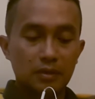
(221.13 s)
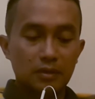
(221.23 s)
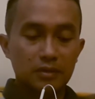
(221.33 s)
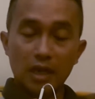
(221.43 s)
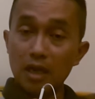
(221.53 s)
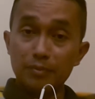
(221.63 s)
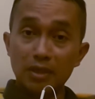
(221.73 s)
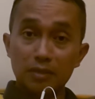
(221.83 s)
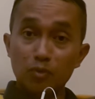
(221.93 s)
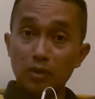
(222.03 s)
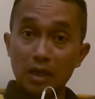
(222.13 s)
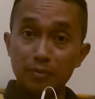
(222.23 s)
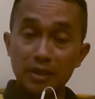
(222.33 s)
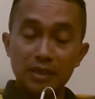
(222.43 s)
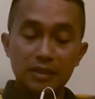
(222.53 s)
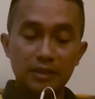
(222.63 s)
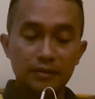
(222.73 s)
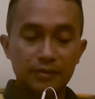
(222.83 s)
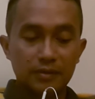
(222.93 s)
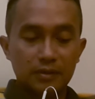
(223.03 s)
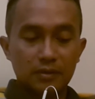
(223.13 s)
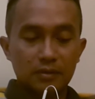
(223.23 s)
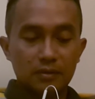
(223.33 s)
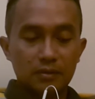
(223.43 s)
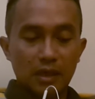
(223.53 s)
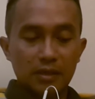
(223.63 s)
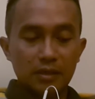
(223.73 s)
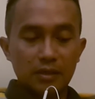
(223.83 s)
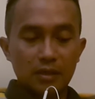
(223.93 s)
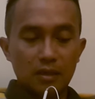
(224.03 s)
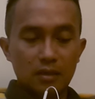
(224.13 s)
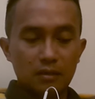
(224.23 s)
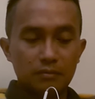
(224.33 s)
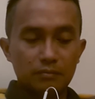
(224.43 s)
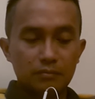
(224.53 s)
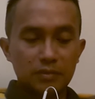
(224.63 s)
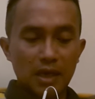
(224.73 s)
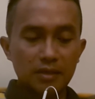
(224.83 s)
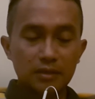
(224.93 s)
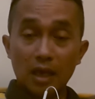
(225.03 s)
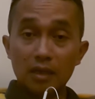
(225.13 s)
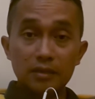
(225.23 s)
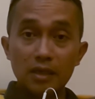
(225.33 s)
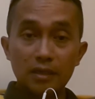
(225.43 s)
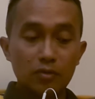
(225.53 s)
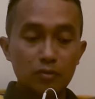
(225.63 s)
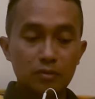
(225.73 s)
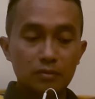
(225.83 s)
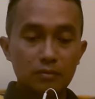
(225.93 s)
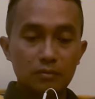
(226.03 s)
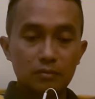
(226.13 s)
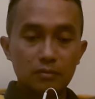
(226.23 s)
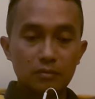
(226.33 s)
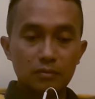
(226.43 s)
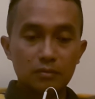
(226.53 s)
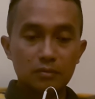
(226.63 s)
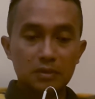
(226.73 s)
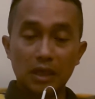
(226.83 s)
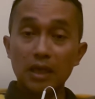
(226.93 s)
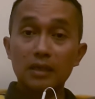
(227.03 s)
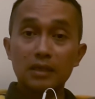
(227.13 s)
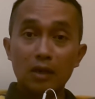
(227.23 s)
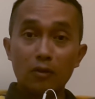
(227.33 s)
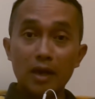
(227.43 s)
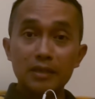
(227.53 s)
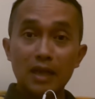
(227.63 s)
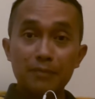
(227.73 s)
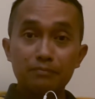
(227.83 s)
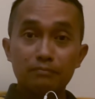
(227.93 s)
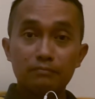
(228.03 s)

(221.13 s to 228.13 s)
saya nggak bisa sebutkan lebih rinci. Jadi uh, saya sejak kecil itu dekat dengan orang Islam,